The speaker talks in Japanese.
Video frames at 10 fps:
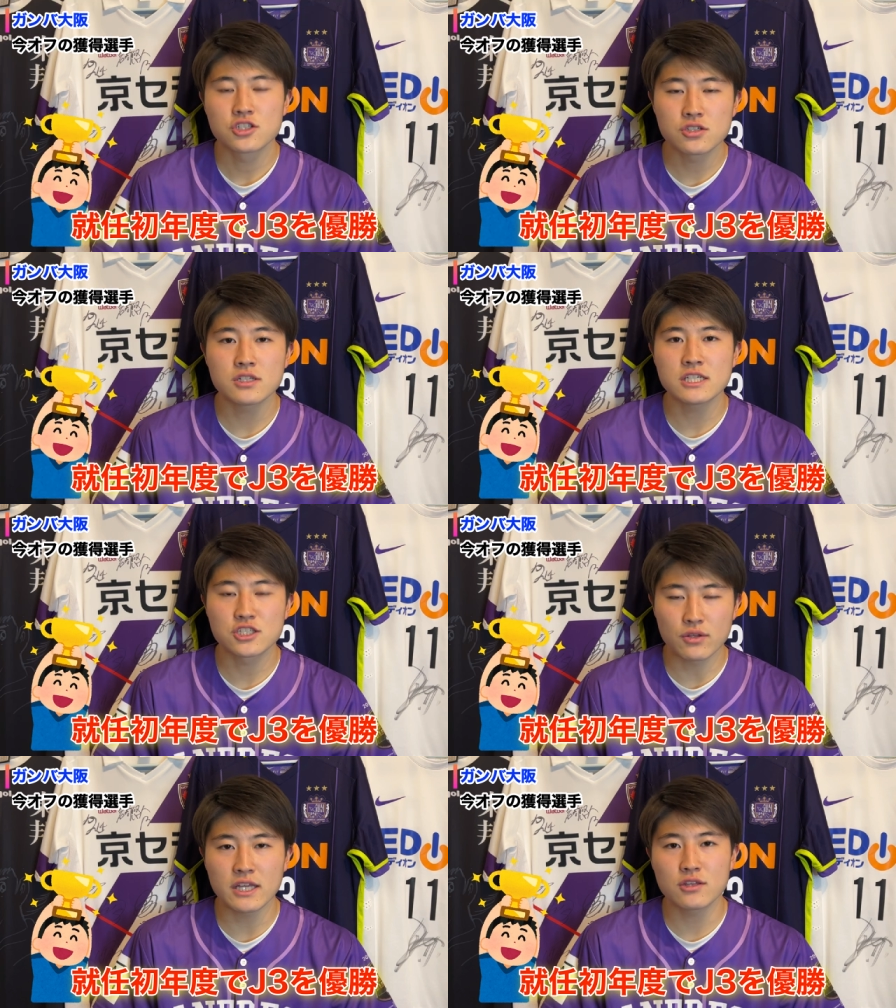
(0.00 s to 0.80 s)
就任
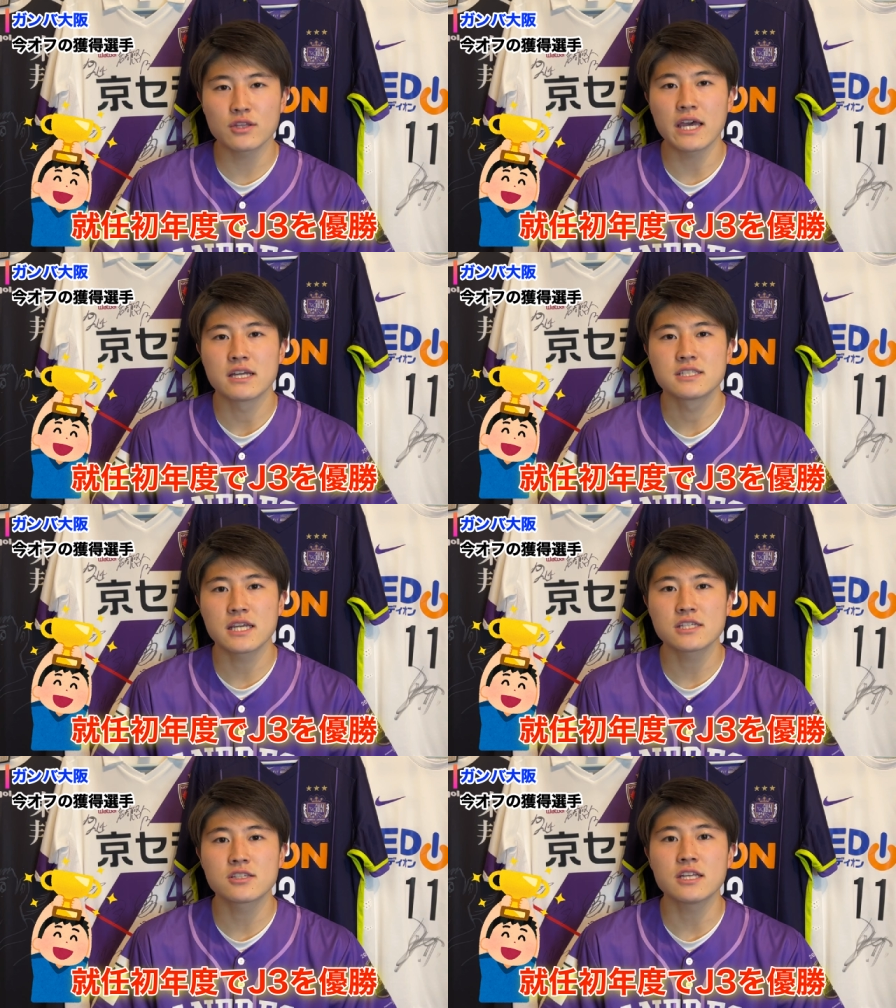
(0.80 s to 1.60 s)
初年度で
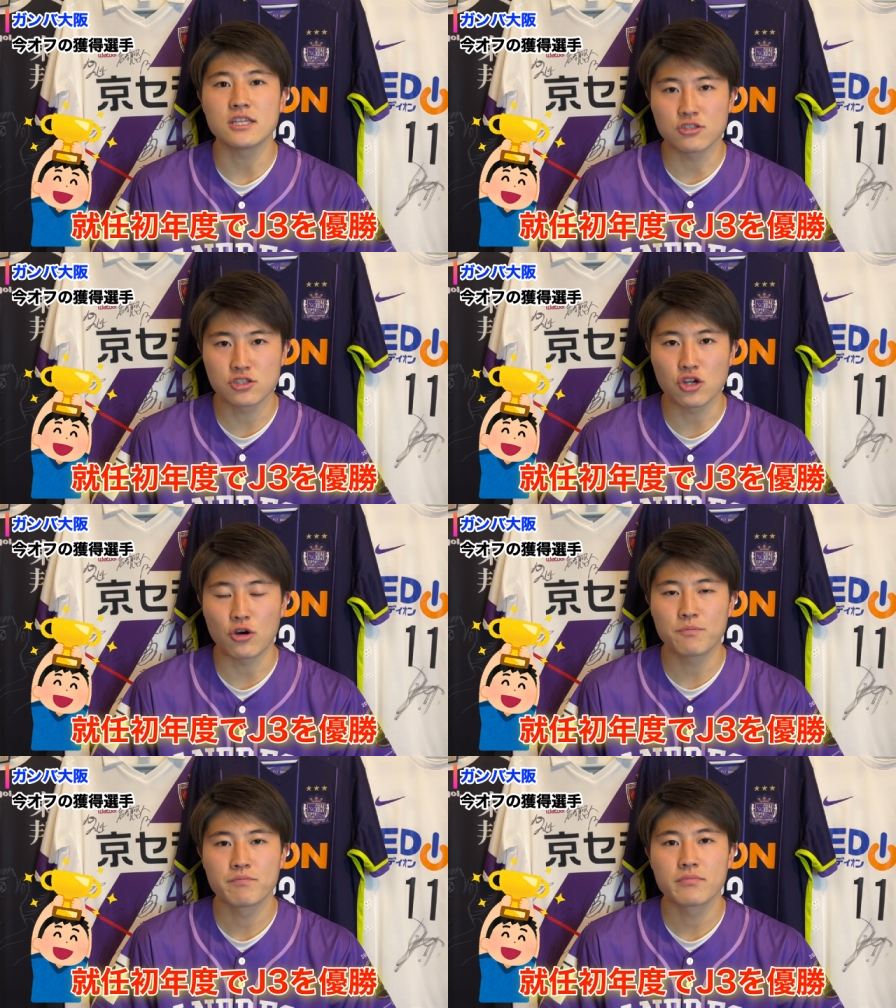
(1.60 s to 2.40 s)
J3 優
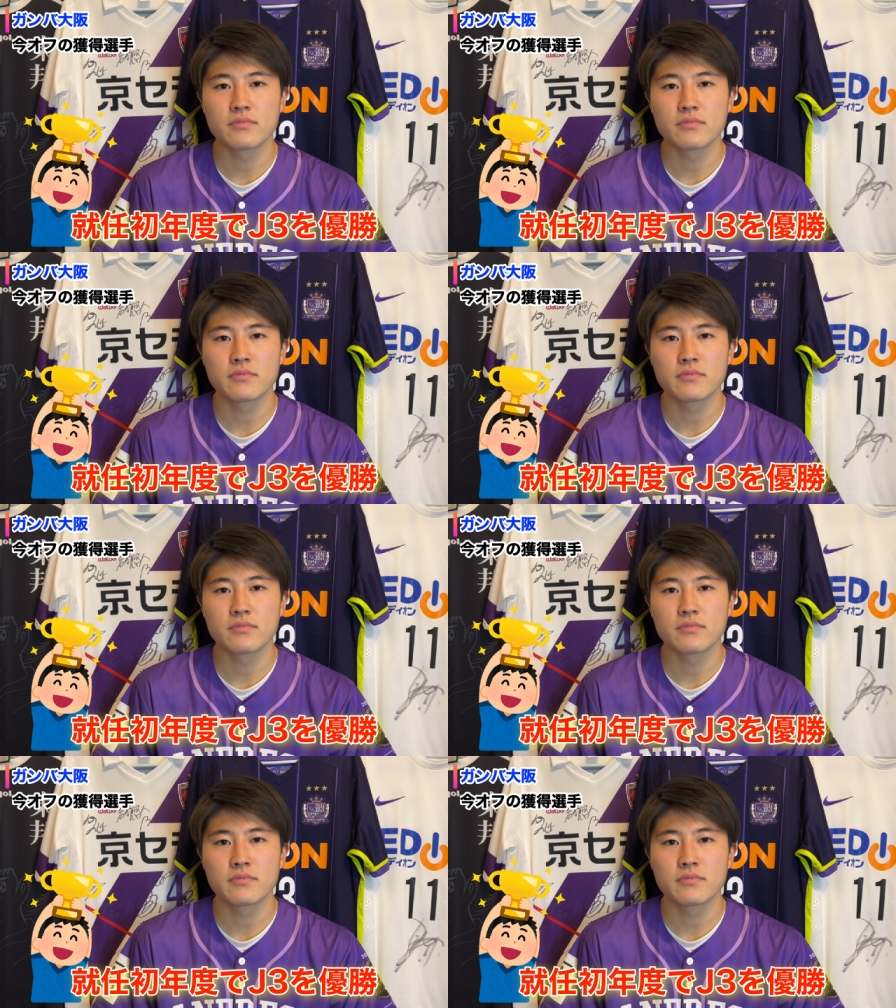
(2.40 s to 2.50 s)
勝。